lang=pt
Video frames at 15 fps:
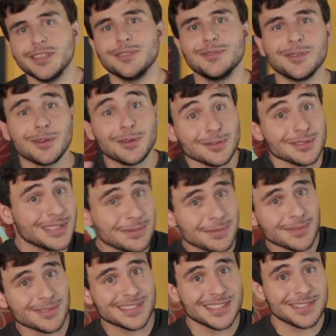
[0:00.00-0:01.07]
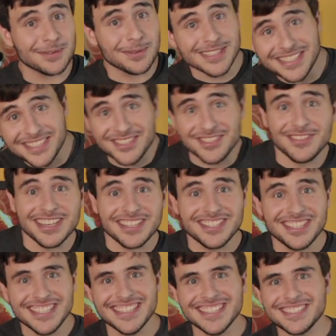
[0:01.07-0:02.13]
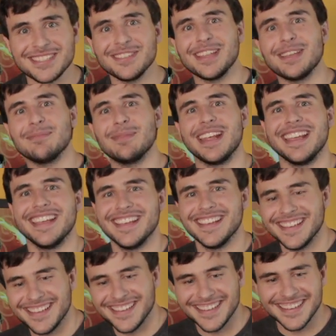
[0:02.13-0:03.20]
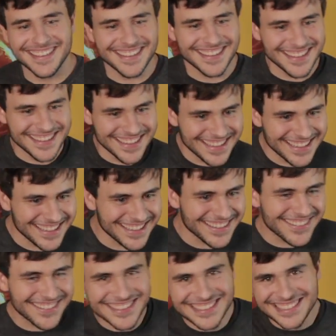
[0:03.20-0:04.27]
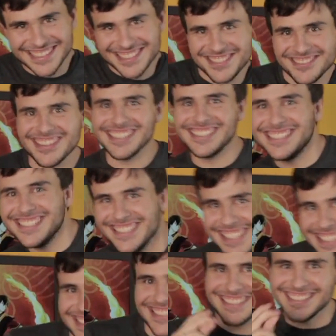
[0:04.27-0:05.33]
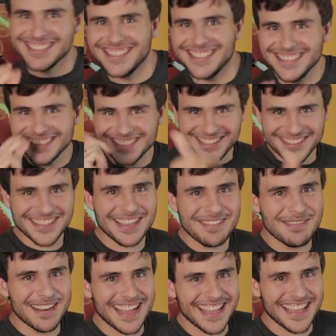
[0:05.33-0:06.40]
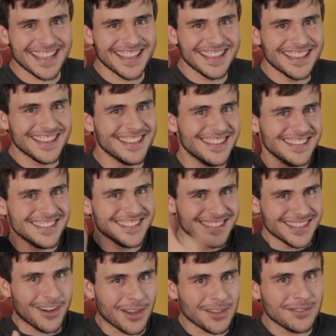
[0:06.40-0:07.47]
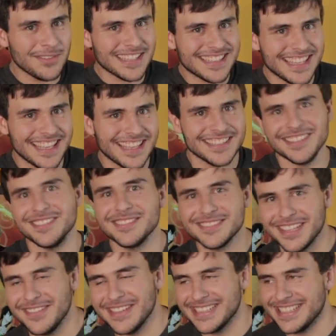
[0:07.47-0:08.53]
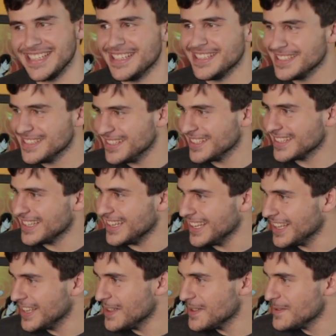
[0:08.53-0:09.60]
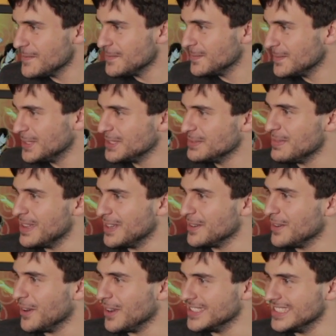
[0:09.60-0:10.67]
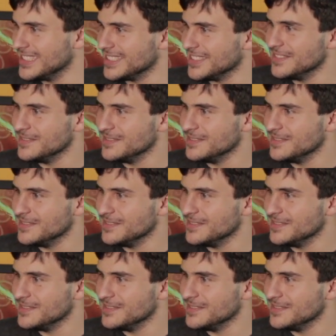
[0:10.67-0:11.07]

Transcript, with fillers: eu vou contando pra vocês coisas divertidas que eu lembrei. Hã? Coisas divertidas que eu lembrei. Roda o VT. Não, não tem VT. Ok. Tudo bem, não roda então.